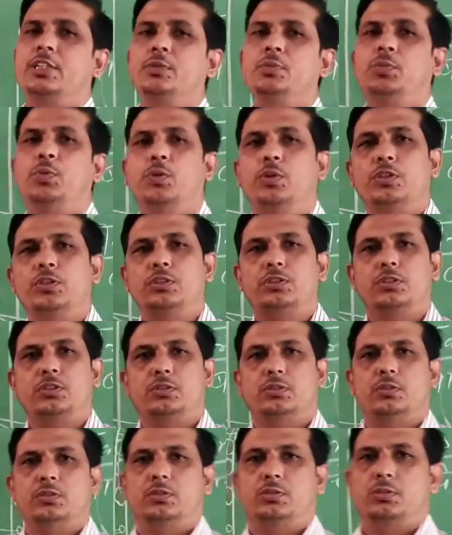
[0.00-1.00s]
एक्टिव फोर्स
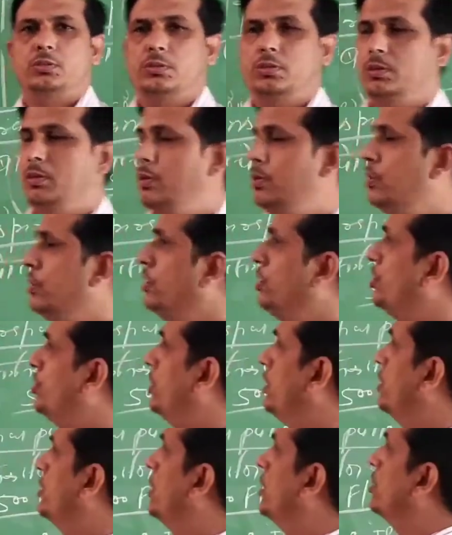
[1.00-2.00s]

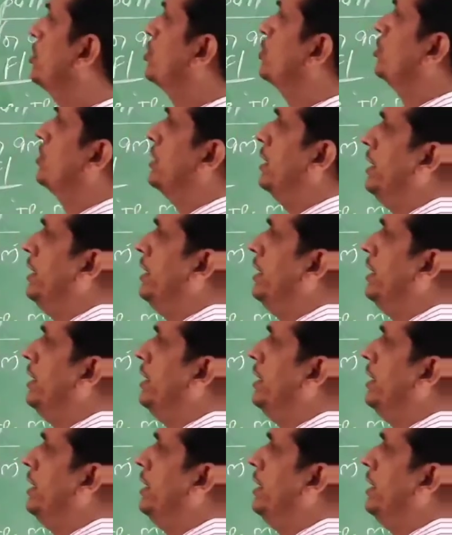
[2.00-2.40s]
इससे जस्ट